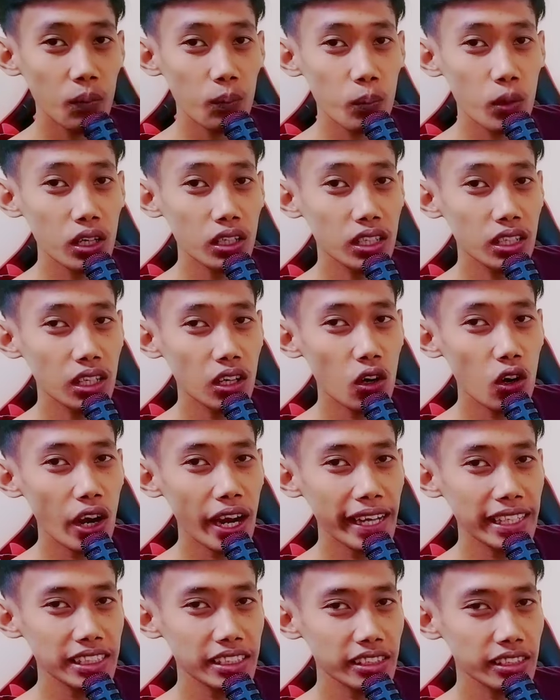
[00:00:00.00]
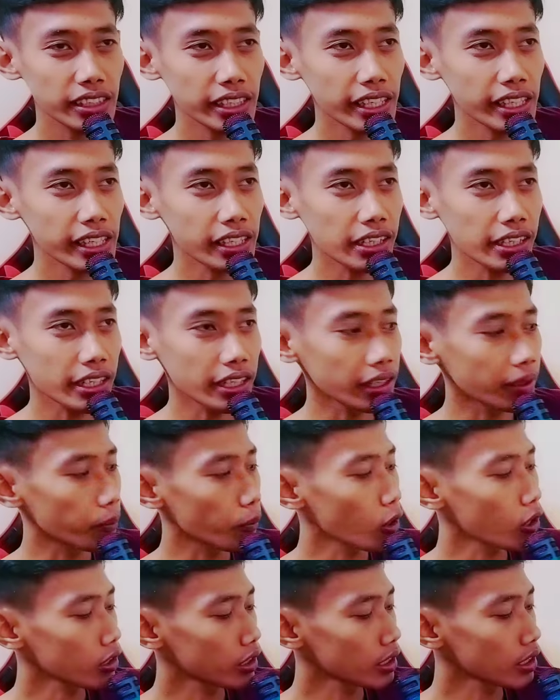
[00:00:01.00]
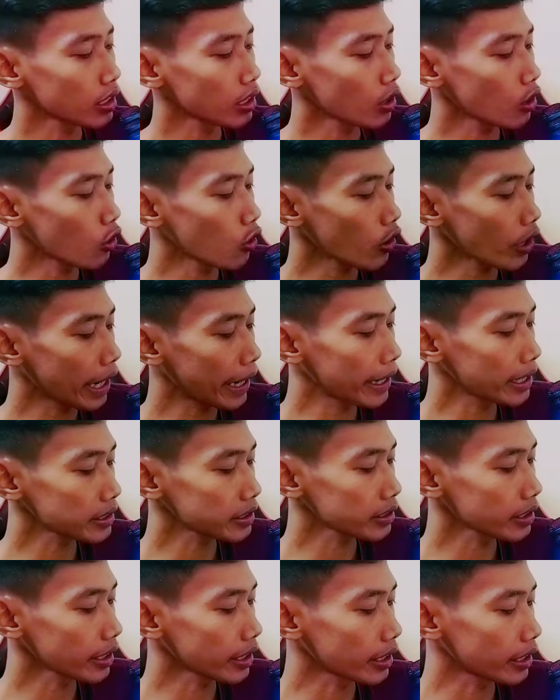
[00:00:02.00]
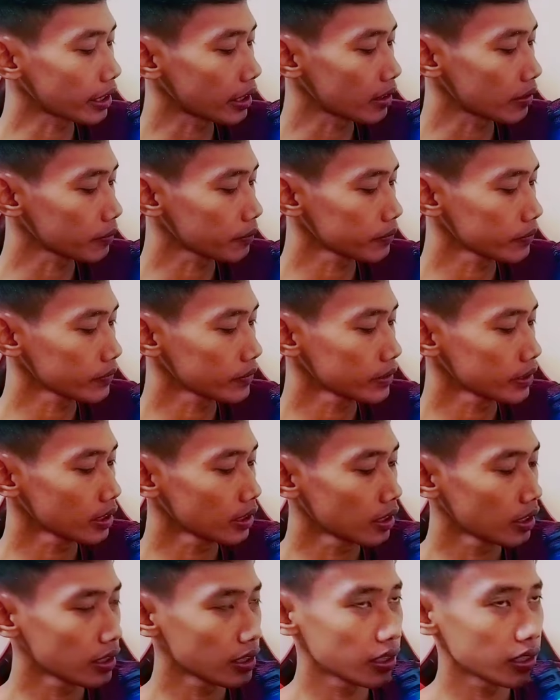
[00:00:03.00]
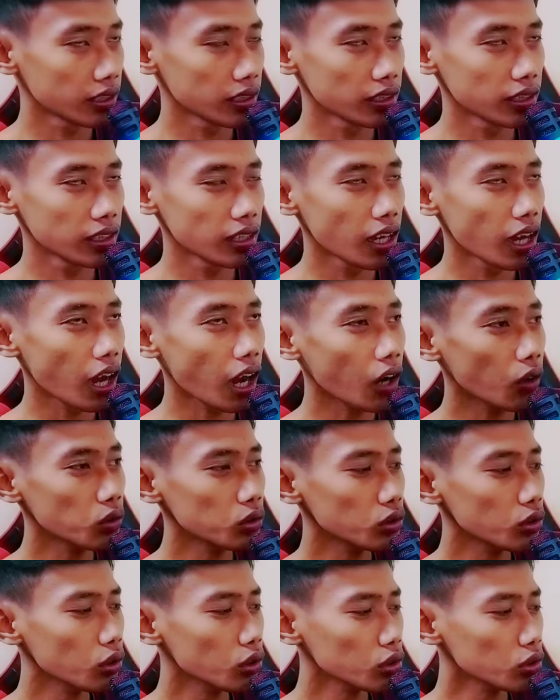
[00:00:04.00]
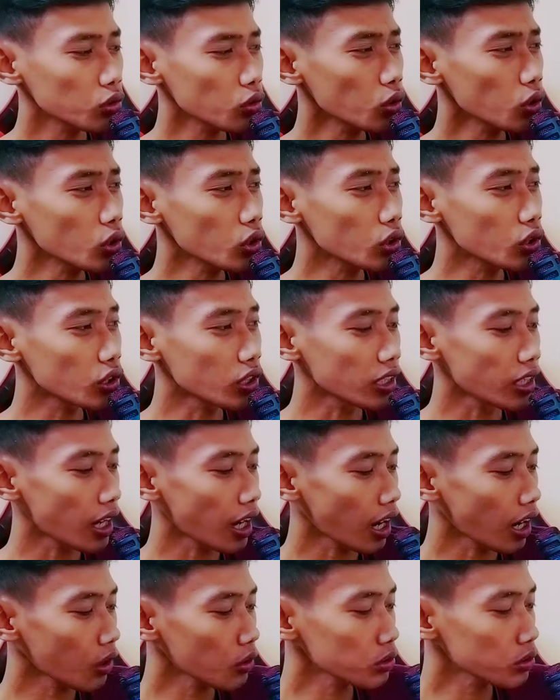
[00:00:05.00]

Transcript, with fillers: mode OST nih, mode OST. A major. tune,